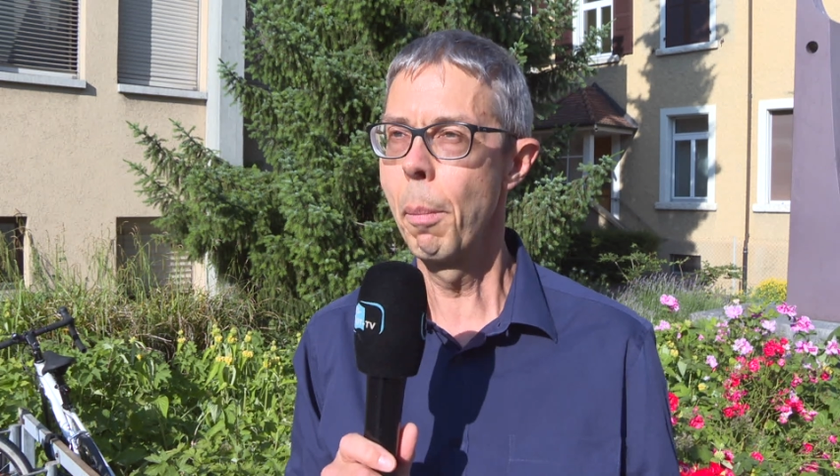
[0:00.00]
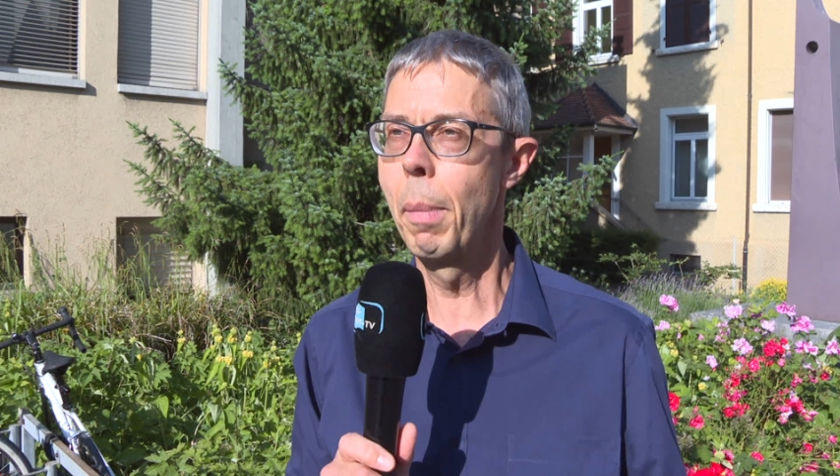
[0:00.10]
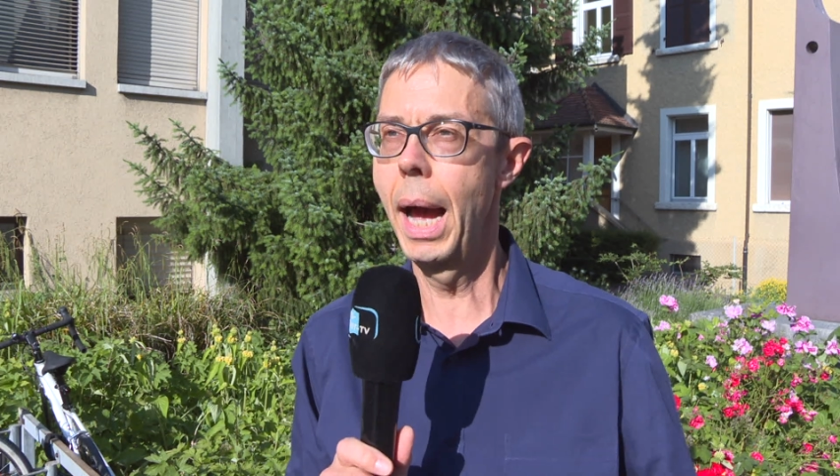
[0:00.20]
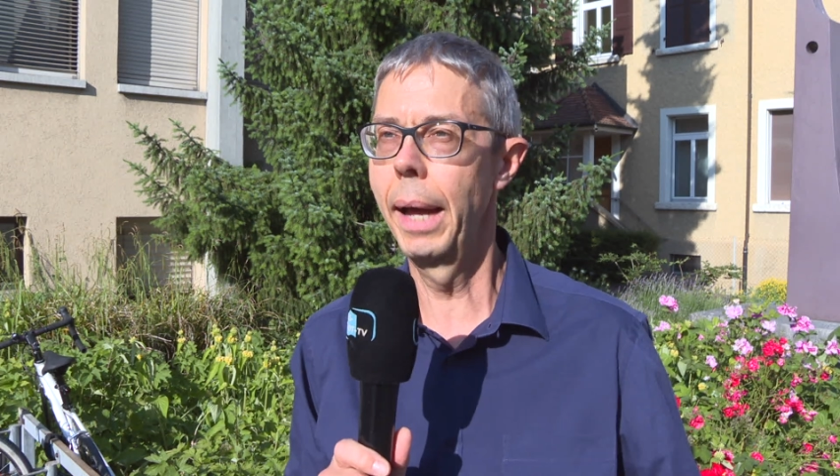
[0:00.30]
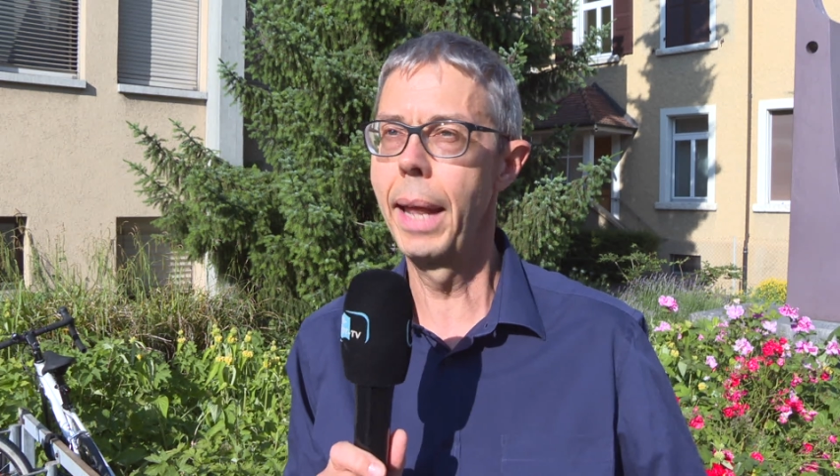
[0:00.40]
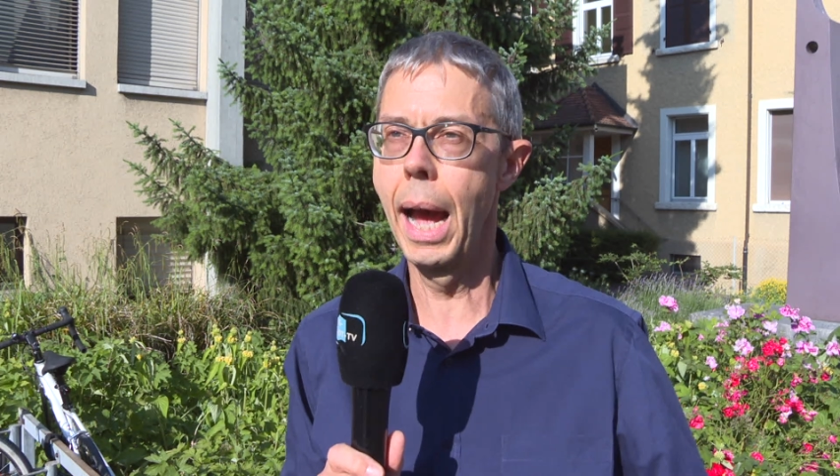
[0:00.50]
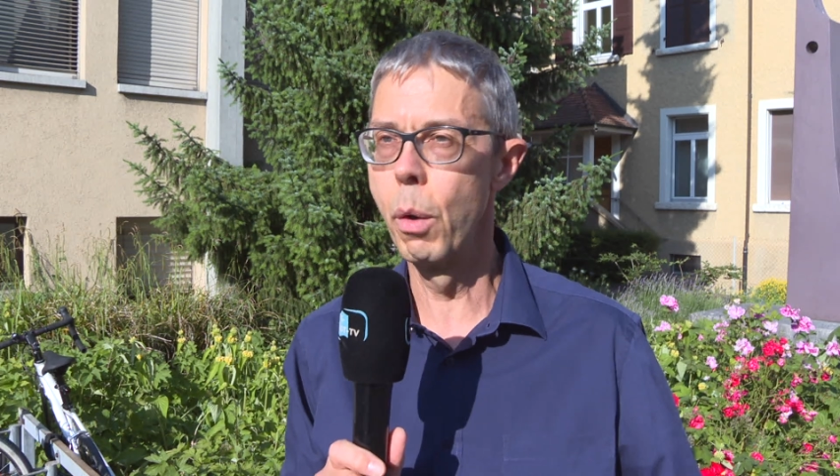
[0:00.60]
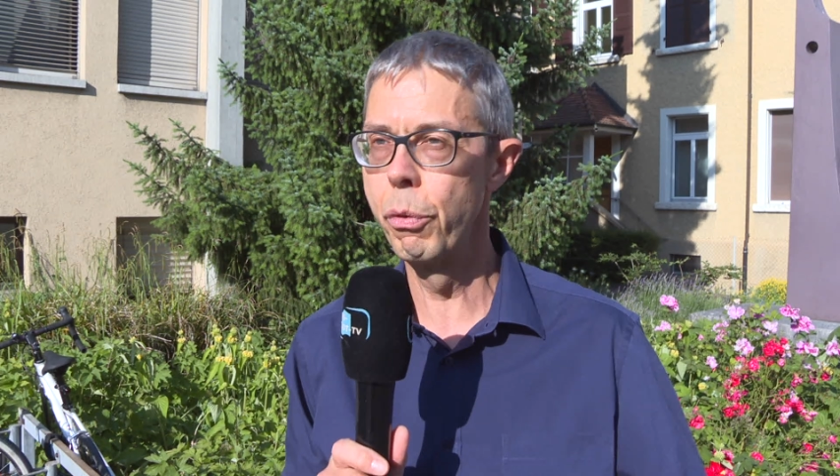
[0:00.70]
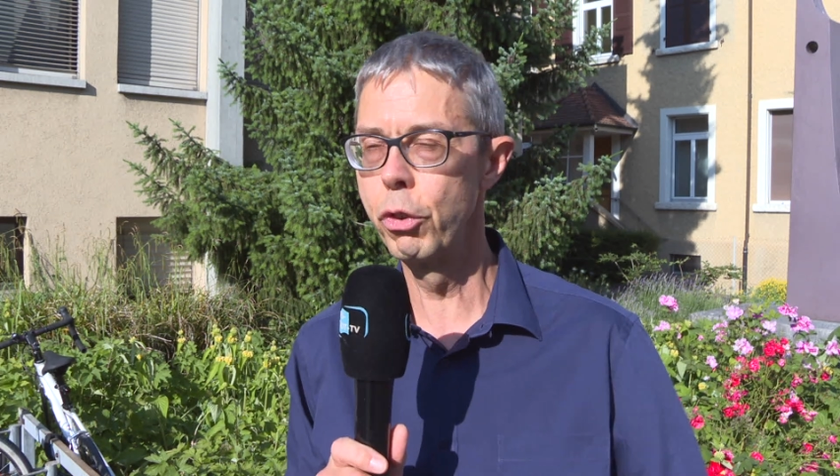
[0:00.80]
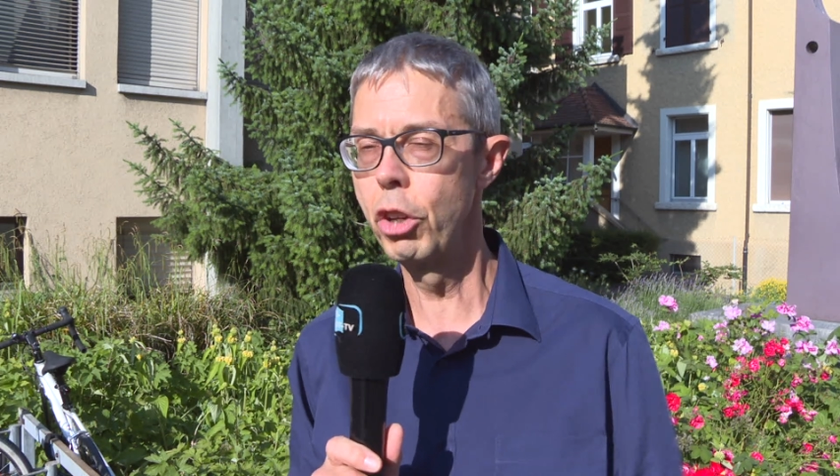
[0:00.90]
Wir haben
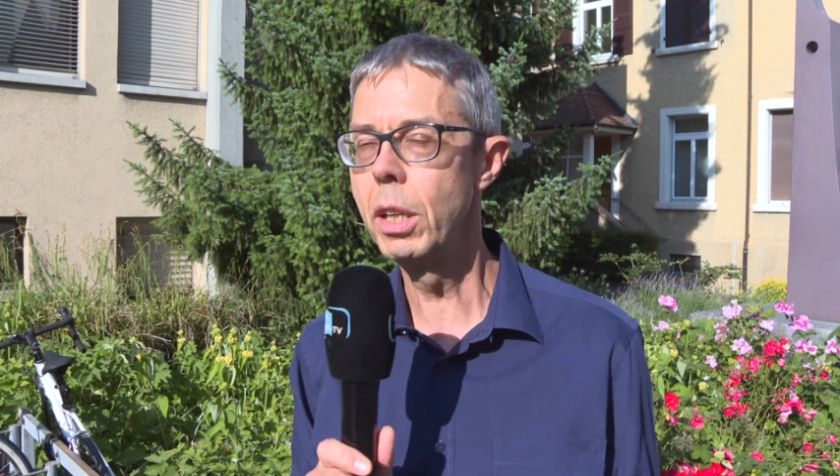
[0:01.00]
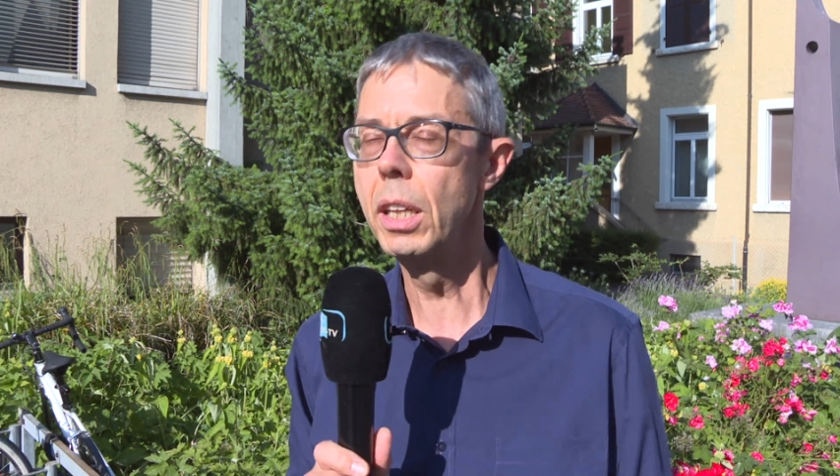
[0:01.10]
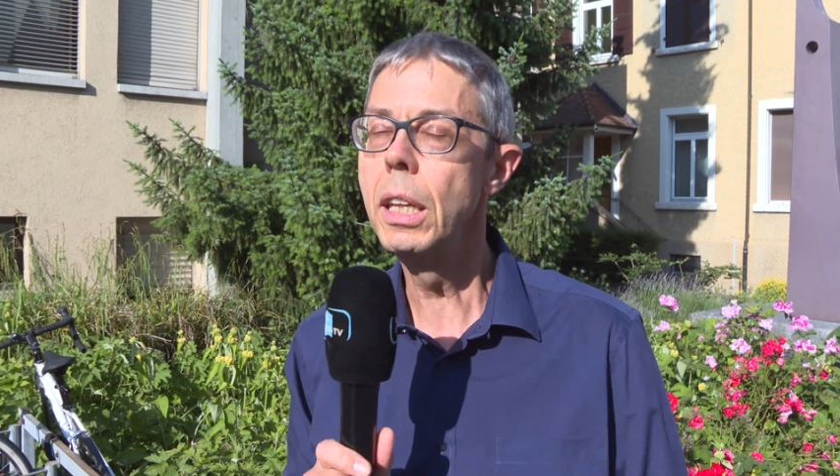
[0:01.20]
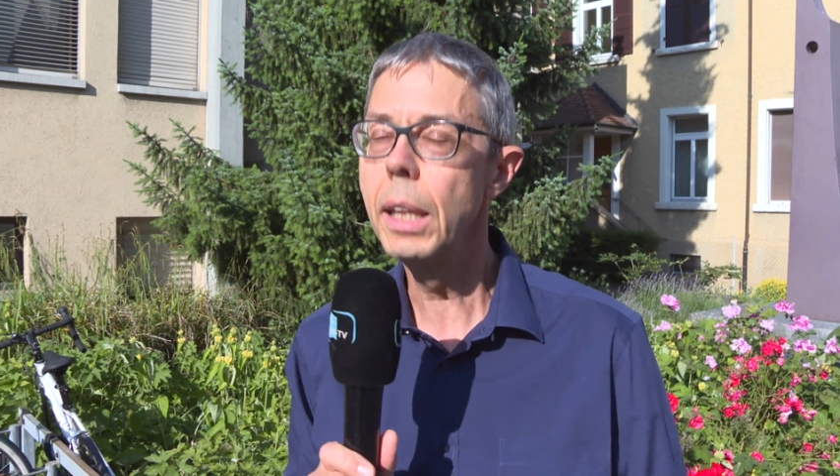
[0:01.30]
auch verschiedene